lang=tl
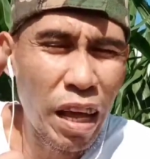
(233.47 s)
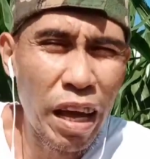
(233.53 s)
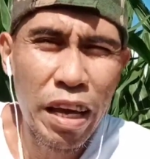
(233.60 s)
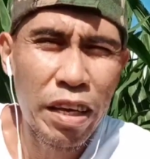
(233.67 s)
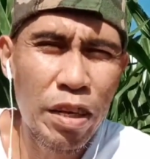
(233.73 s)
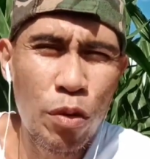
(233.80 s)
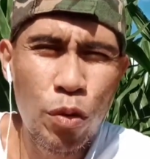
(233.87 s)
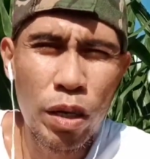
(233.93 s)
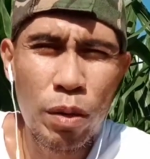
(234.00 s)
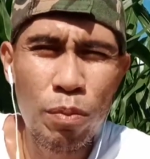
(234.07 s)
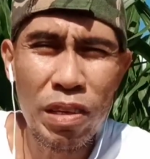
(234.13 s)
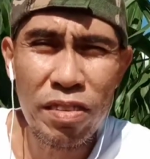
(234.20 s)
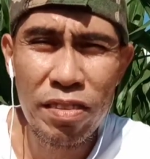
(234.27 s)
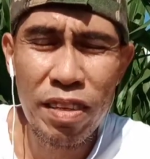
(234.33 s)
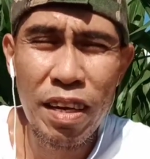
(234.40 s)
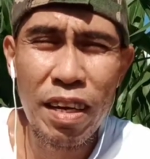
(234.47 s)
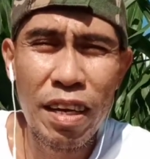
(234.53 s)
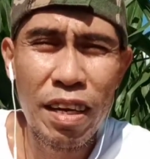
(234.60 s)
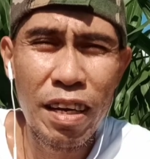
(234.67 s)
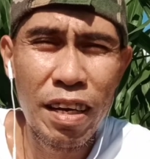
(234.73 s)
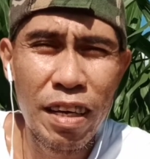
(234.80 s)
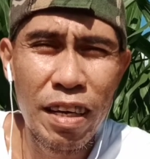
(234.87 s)
anyway basta
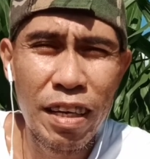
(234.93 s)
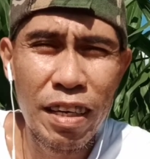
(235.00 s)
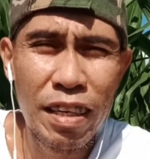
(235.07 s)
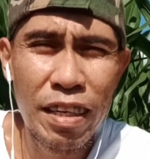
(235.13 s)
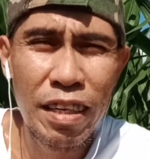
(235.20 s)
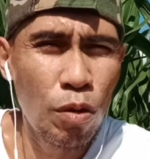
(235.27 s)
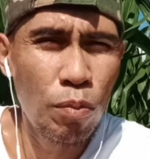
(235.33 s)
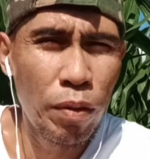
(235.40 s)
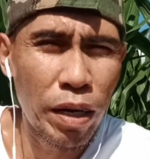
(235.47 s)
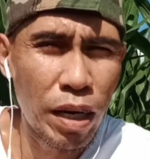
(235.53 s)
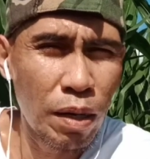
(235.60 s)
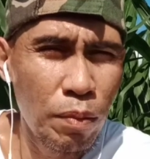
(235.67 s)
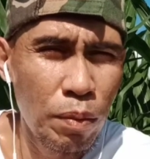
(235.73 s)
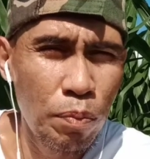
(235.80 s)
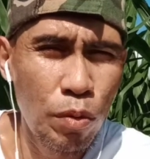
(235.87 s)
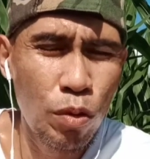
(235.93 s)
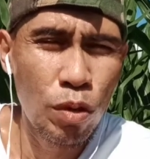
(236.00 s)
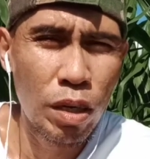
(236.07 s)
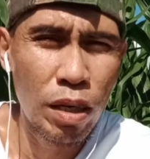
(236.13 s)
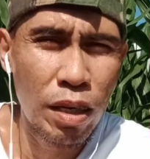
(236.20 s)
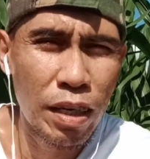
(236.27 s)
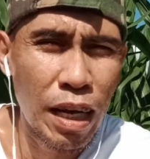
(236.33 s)
marami
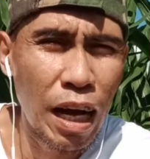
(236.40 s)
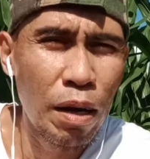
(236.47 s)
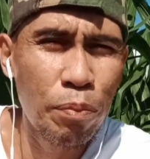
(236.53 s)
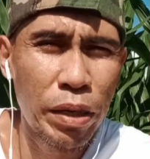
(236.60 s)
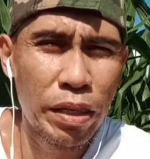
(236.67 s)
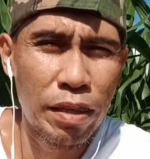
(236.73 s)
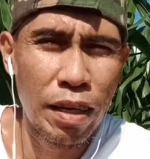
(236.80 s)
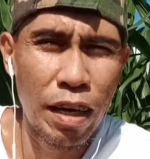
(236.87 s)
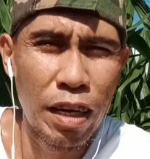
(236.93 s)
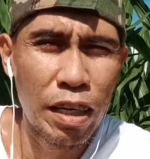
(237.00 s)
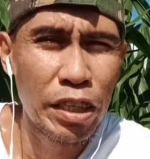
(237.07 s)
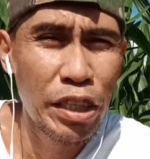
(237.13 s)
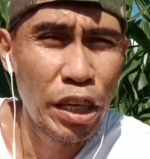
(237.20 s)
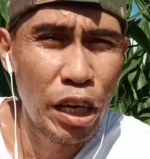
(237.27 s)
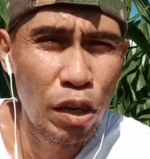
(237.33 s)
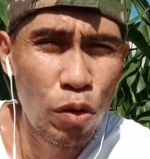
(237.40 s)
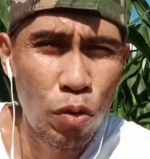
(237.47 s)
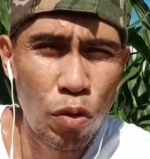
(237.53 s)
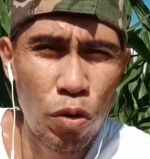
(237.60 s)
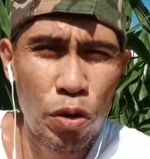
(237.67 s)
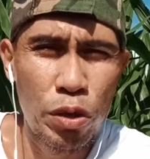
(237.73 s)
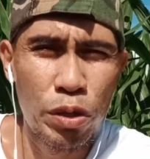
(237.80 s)
pong uh, gamit ang yellow
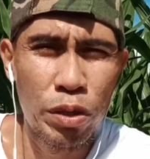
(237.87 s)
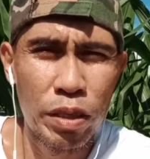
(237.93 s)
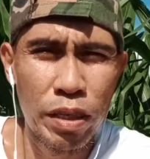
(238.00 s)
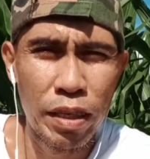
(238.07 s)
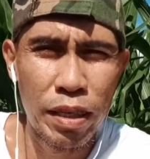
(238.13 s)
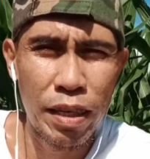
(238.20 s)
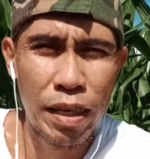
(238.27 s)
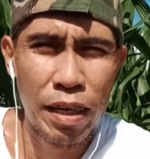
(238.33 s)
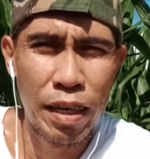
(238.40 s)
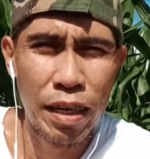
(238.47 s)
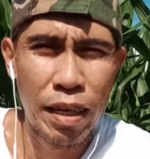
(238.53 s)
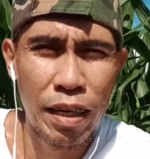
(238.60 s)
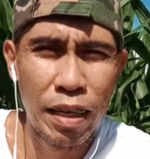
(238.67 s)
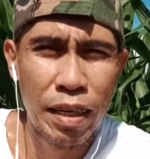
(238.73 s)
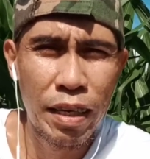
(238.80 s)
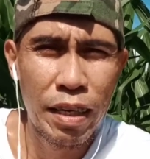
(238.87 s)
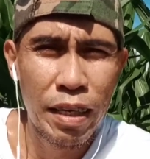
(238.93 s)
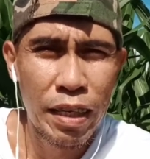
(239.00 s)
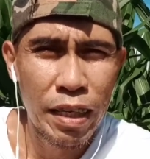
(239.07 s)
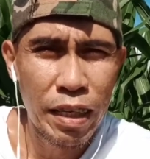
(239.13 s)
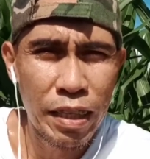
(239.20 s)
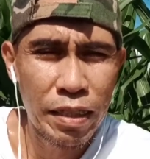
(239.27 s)
corn kaya
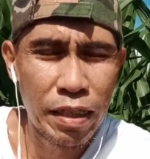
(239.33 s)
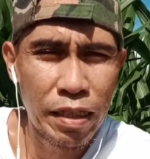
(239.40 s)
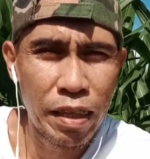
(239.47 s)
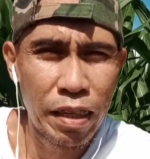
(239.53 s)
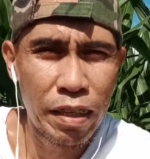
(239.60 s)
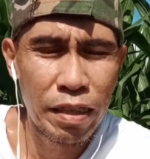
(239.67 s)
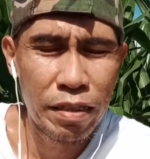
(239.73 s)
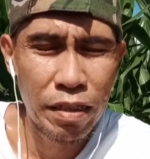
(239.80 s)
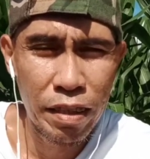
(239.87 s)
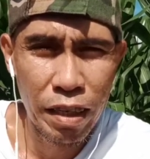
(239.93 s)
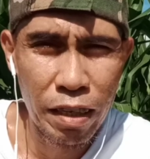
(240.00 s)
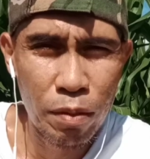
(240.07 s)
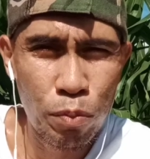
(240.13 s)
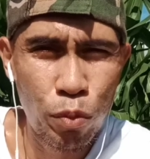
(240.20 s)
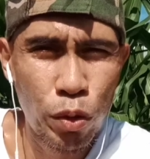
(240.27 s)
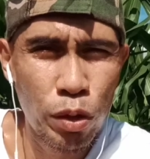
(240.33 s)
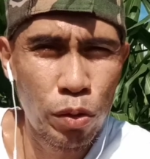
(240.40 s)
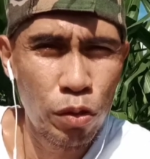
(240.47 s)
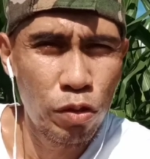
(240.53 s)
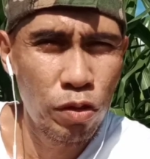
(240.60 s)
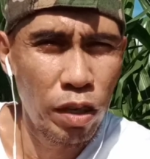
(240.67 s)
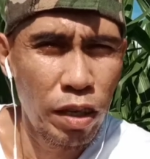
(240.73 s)
isa na, isa rin po
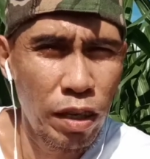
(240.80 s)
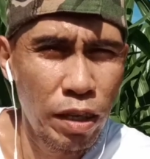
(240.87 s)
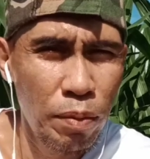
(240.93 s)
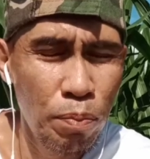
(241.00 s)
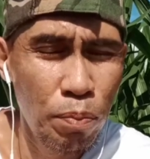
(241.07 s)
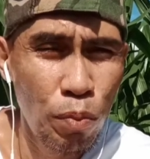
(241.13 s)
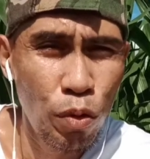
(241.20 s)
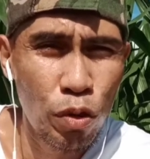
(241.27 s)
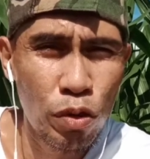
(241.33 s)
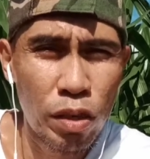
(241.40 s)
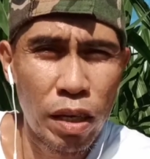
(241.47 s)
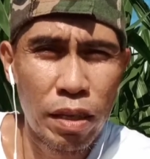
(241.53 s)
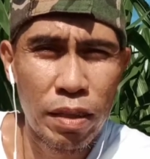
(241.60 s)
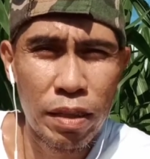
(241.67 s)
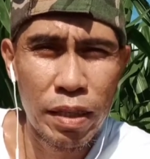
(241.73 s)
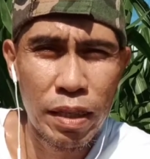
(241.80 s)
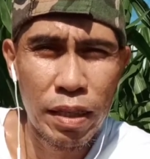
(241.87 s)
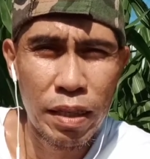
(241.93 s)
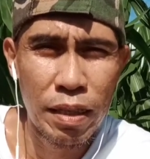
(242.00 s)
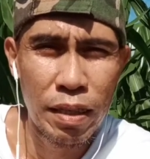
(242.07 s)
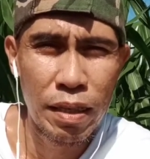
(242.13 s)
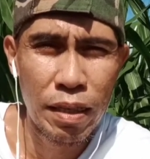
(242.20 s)
ito sa
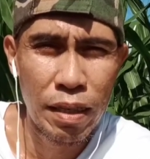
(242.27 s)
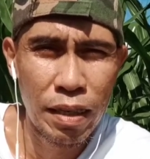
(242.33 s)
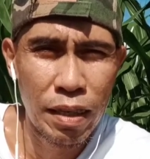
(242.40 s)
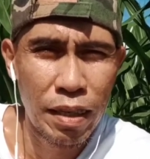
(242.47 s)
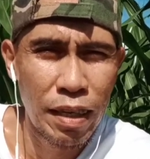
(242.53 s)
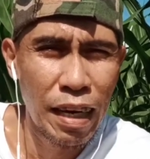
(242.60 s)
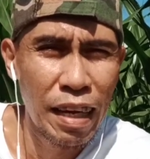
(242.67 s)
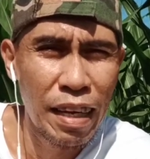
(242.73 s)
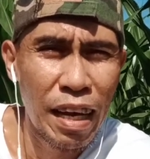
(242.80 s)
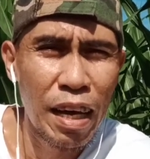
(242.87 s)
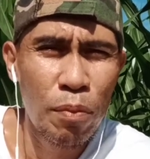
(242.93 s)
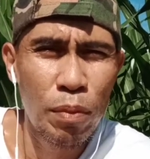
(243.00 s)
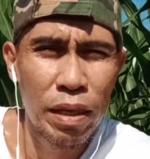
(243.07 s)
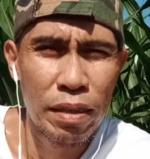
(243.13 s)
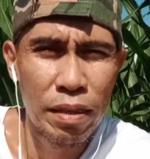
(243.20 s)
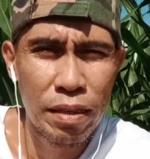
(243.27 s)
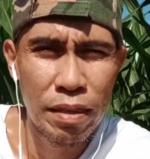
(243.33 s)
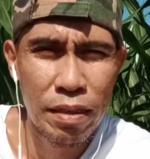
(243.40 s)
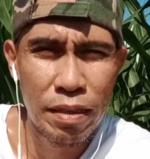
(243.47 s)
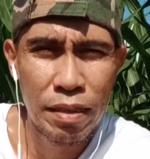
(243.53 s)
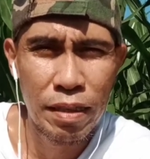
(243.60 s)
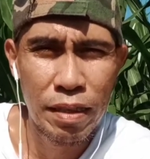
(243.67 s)
importanteng uh, halaman
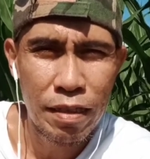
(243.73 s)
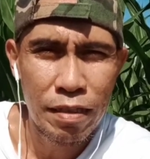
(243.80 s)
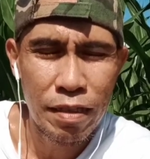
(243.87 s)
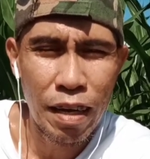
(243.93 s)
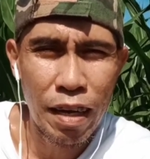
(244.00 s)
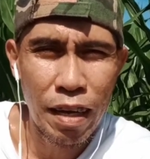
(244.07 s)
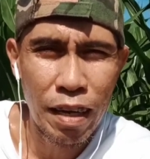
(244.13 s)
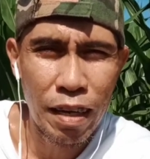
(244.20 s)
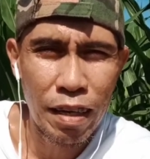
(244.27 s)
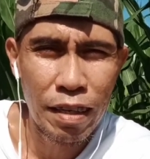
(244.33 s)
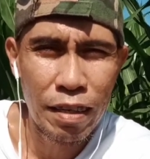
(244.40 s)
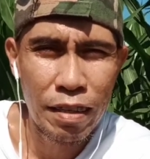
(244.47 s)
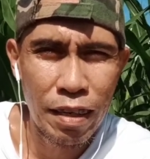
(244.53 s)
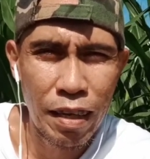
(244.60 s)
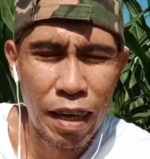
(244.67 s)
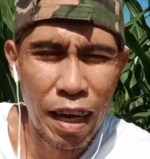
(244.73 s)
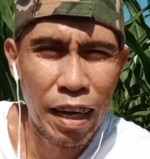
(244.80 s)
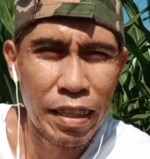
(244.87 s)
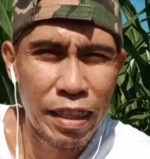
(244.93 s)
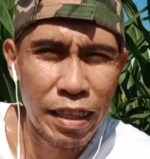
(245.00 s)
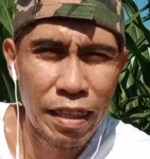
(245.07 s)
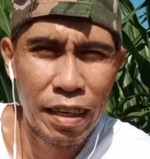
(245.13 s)
sa
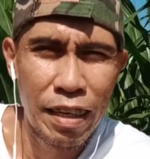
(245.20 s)
ating